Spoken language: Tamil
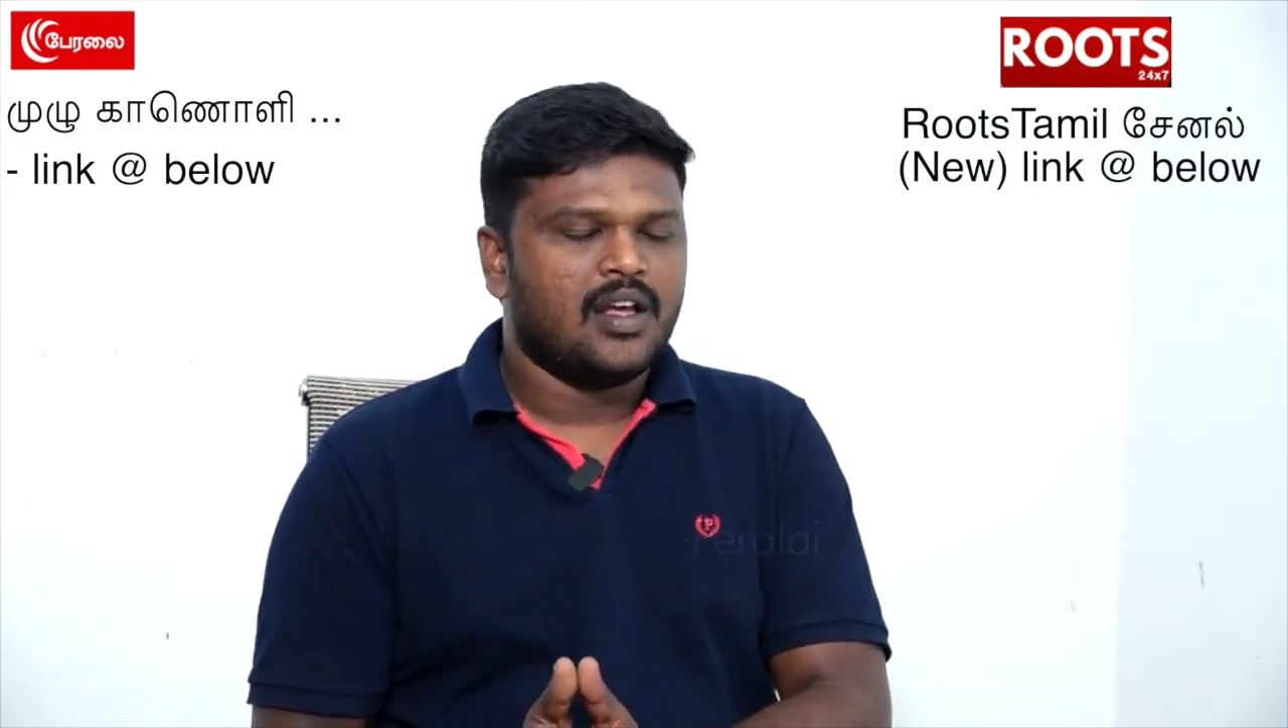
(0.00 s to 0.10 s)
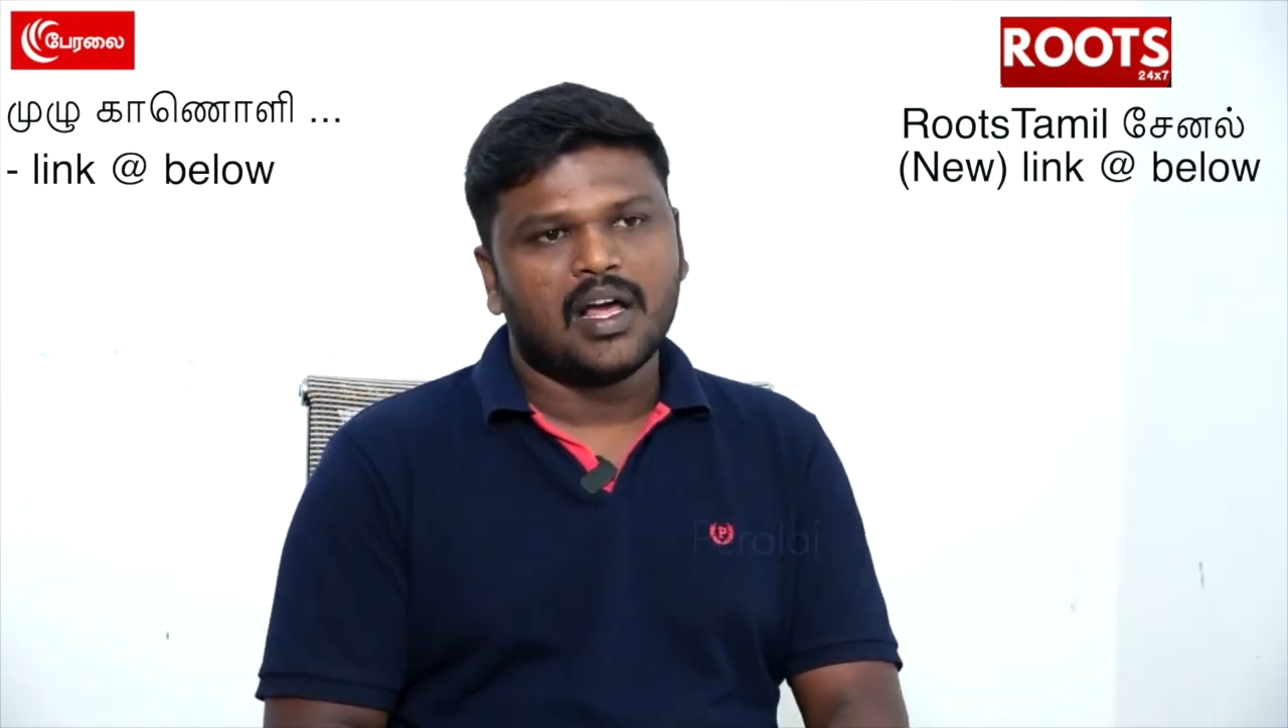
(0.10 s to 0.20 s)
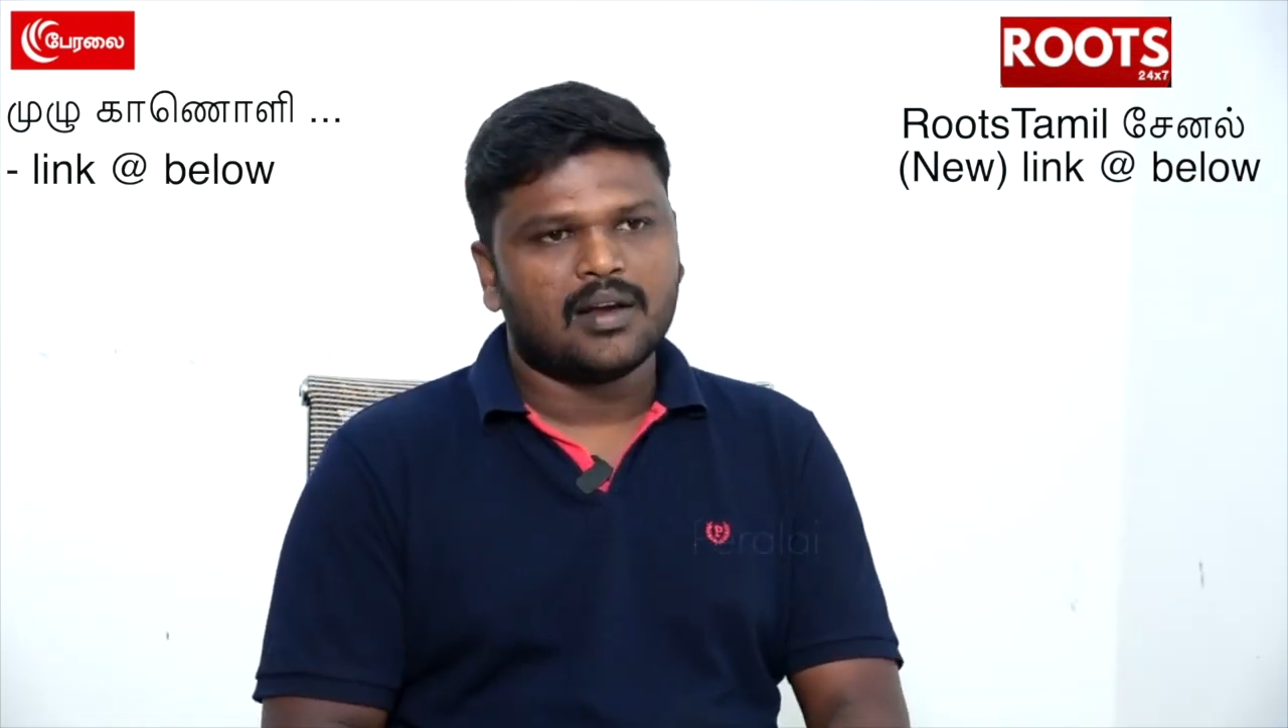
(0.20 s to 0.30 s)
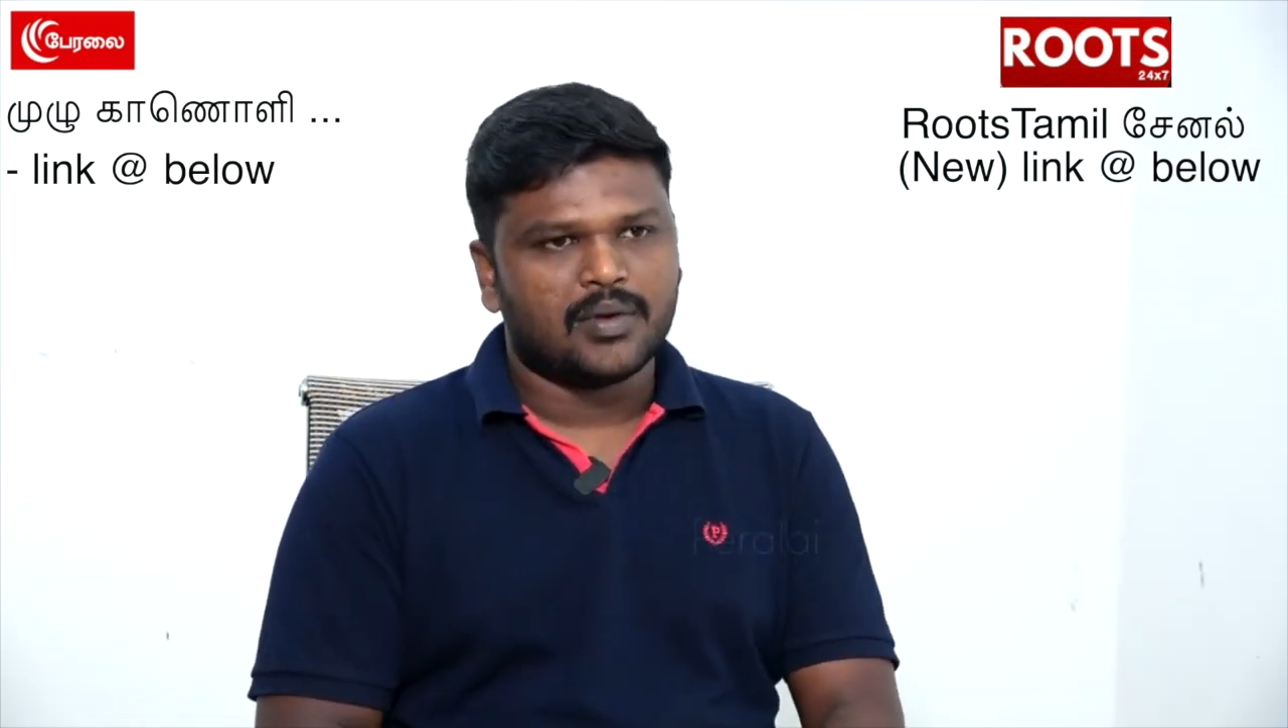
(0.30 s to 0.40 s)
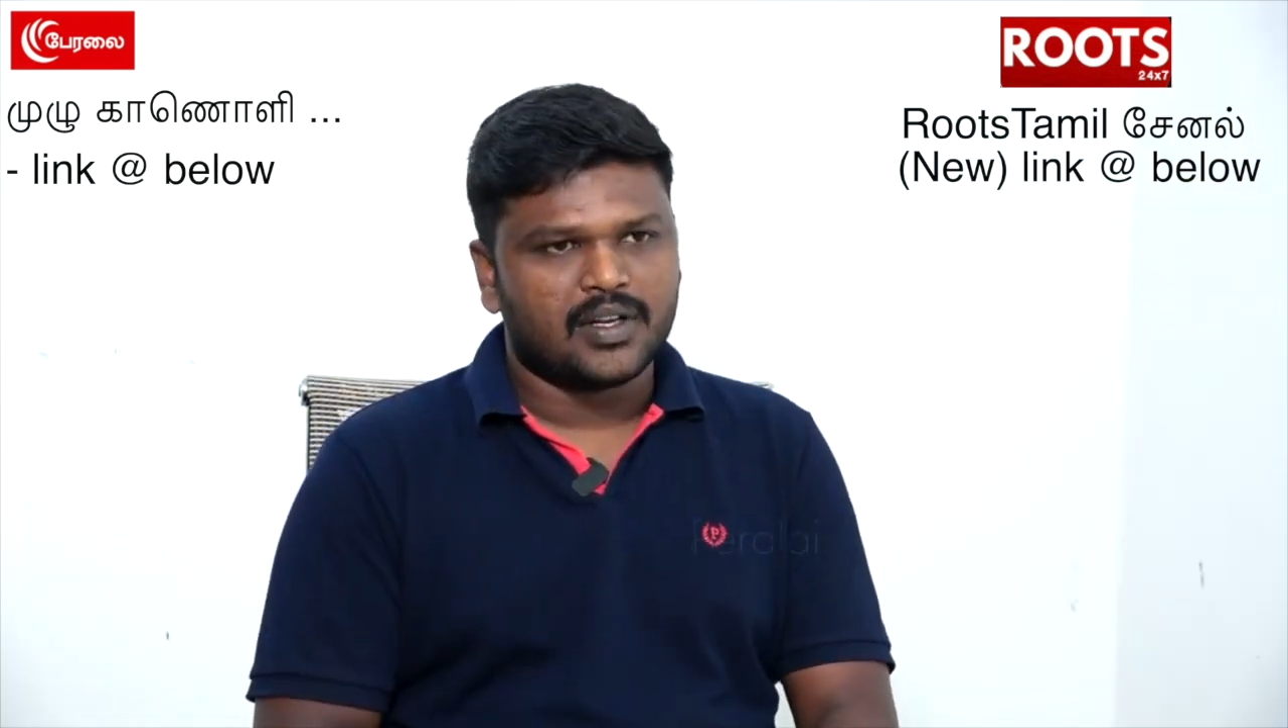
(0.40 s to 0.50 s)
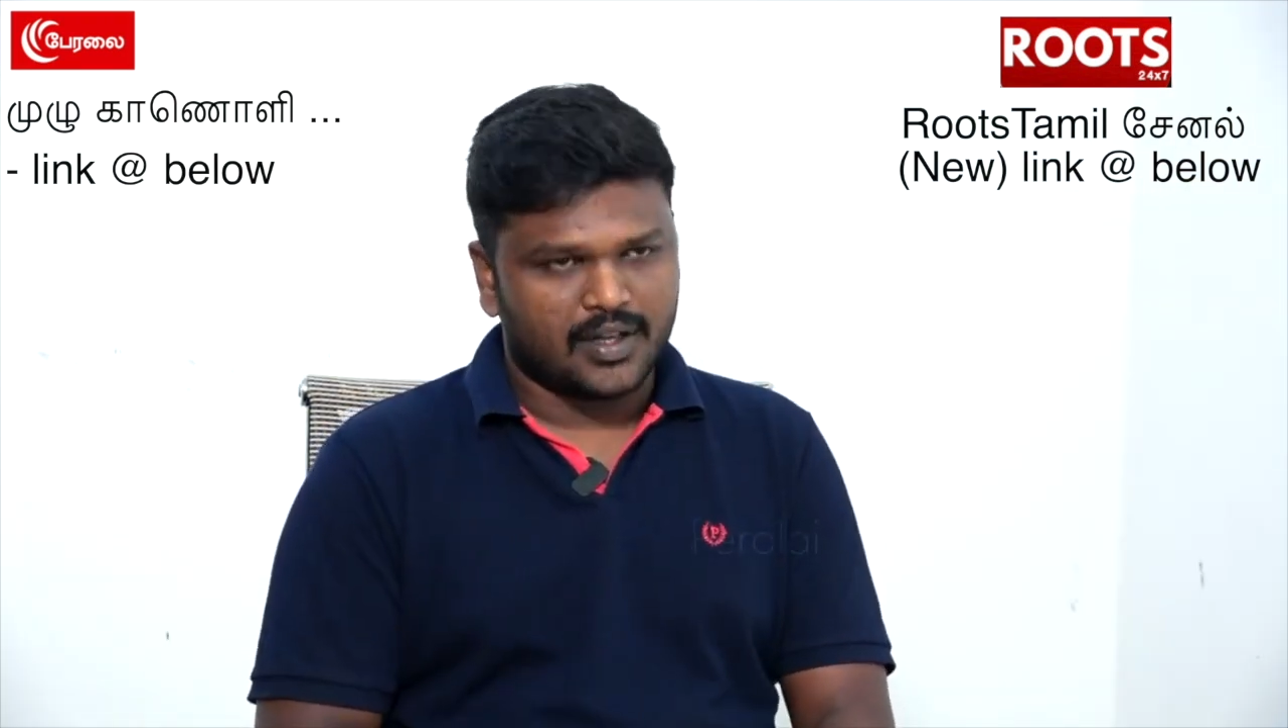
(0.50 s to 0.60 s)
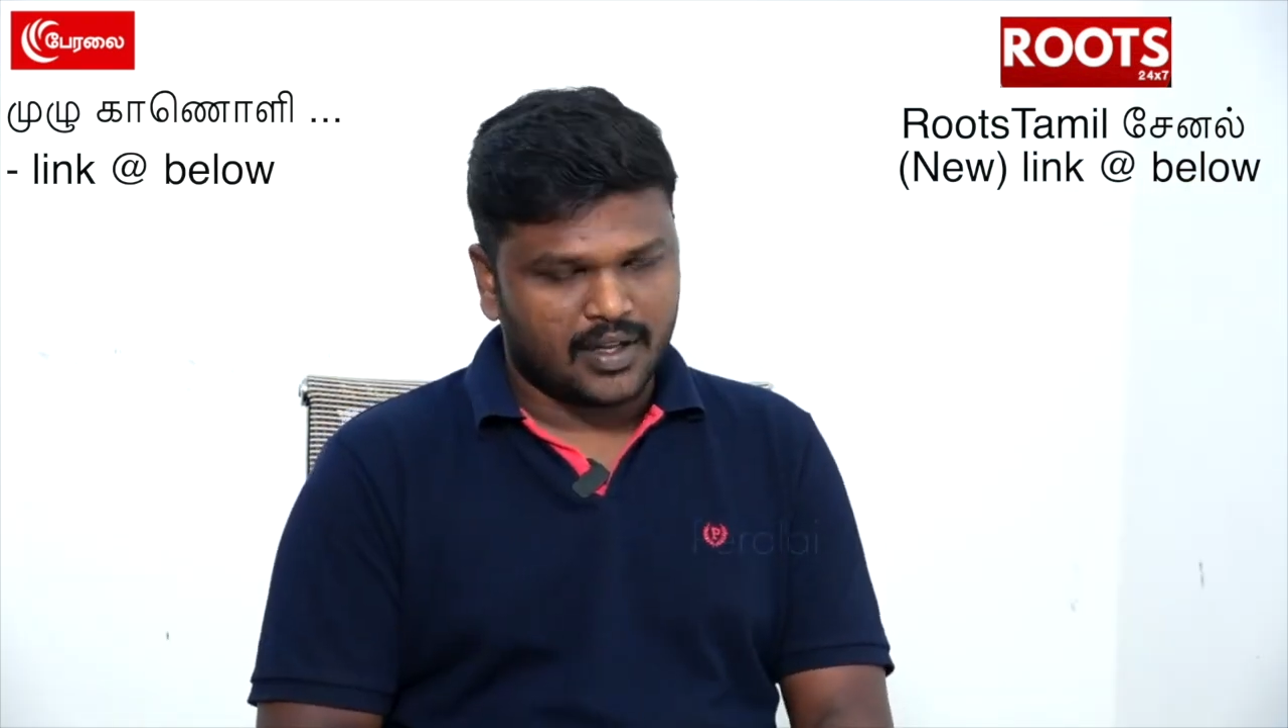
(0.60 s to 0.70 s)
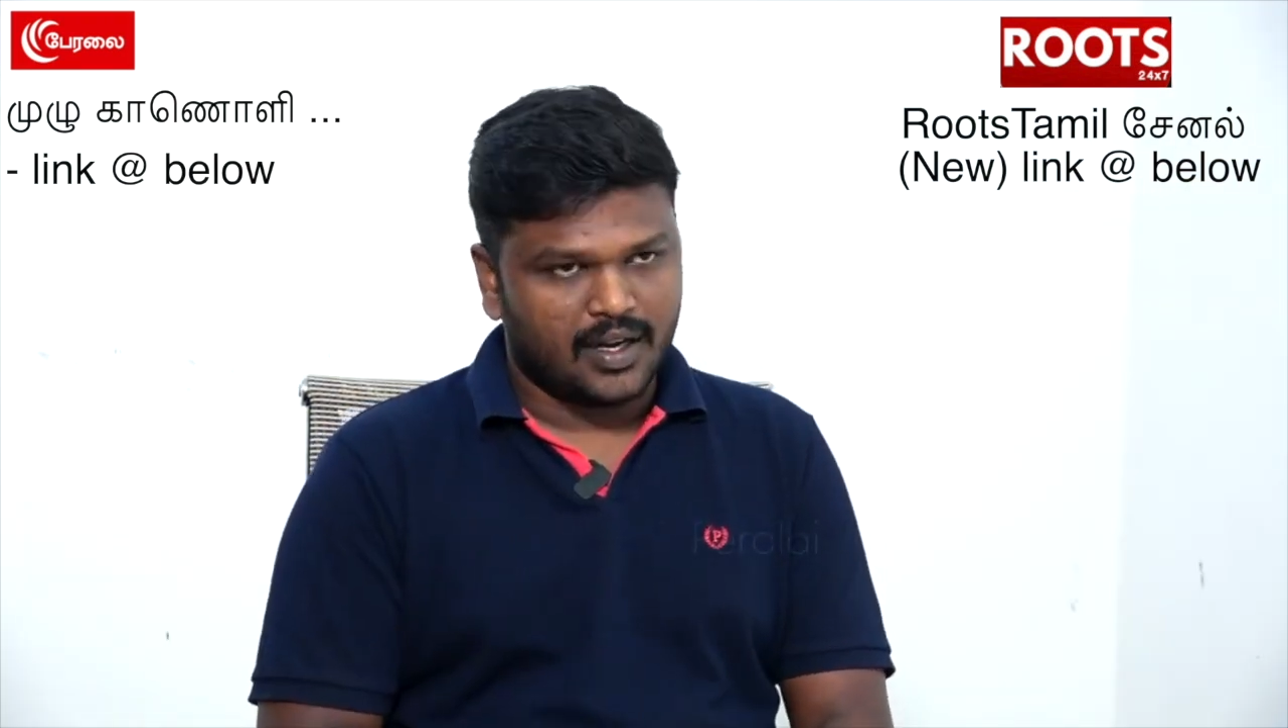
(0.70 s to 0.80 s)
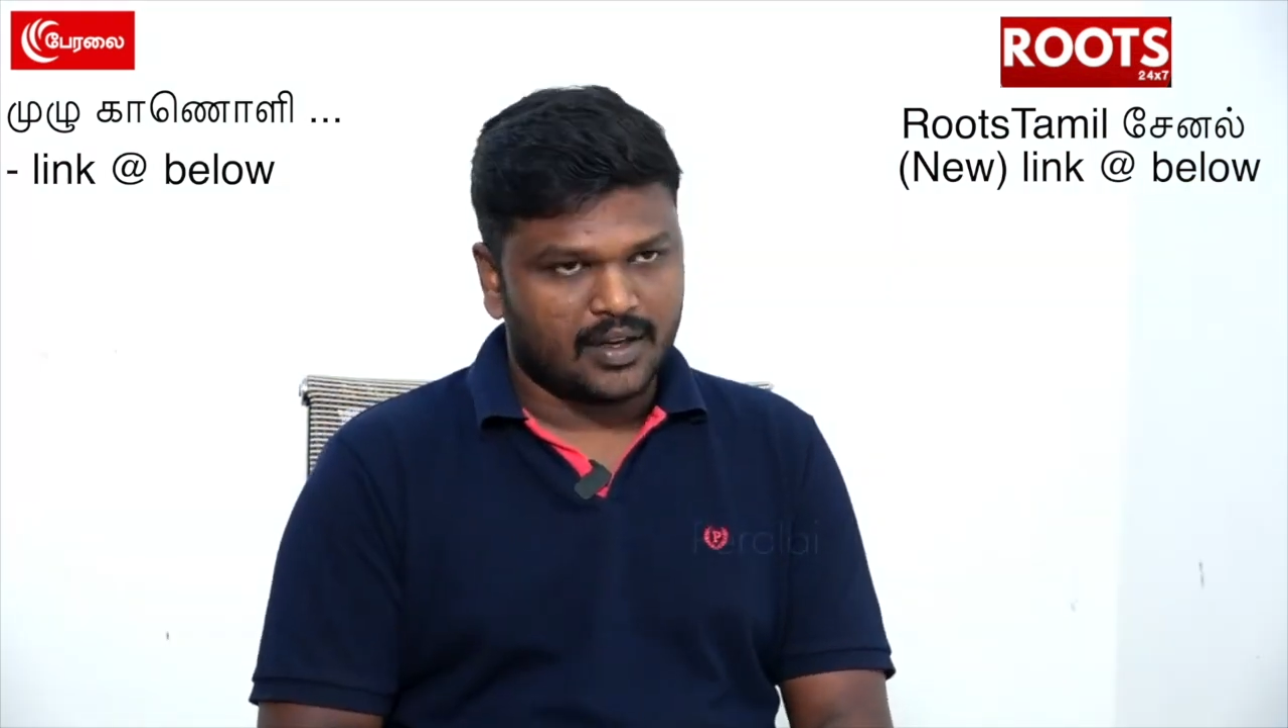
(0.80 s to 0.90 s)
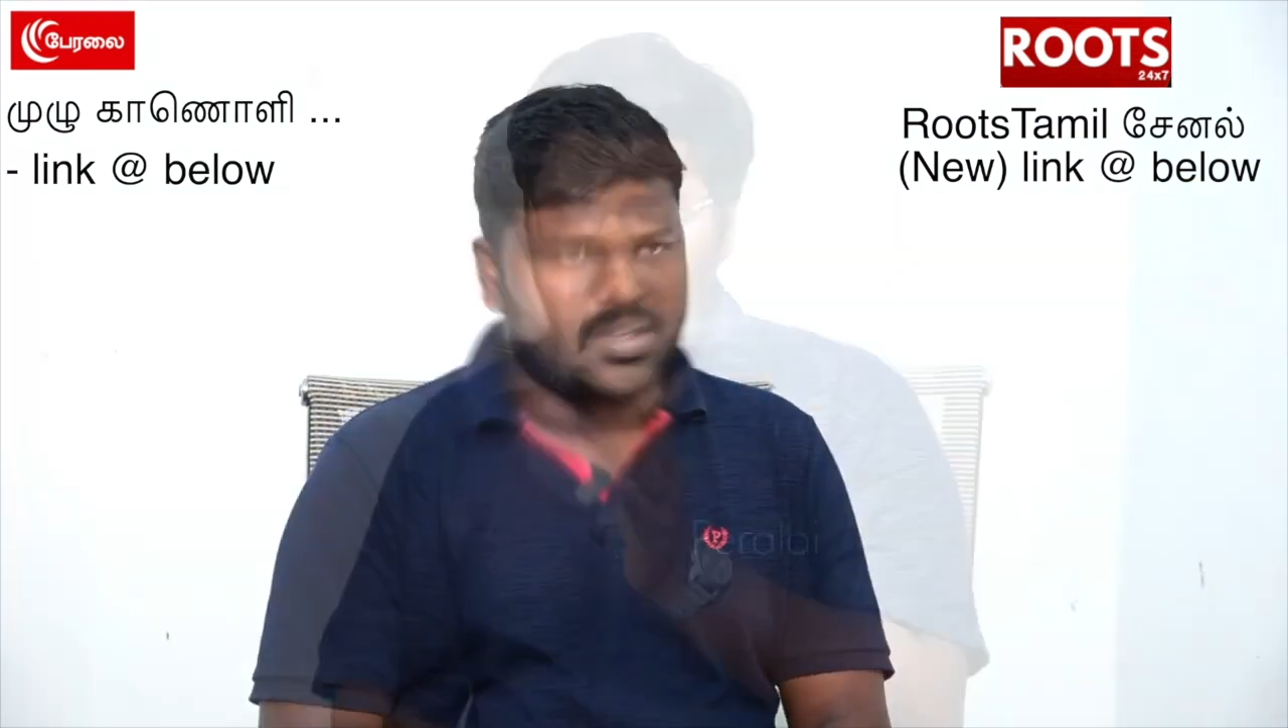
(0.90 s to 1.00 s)
பிளாக்
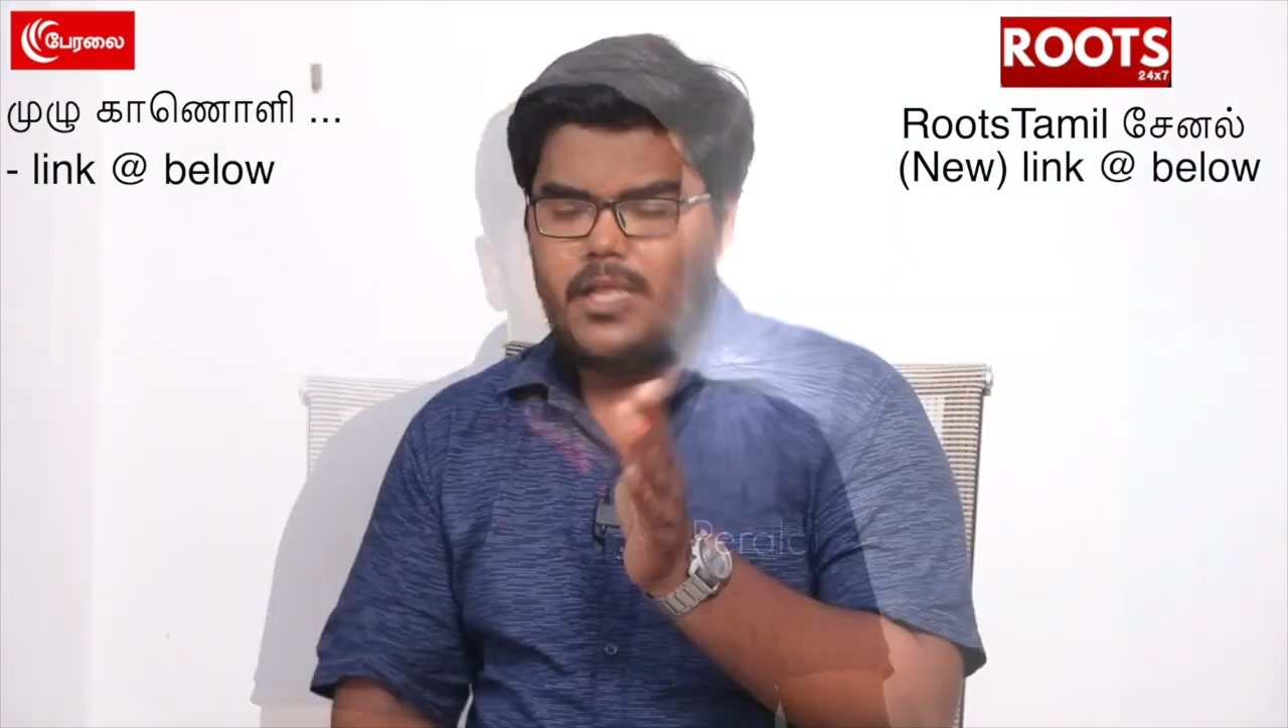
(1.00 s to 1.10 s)
பண்ணியிருக்கிறாங்க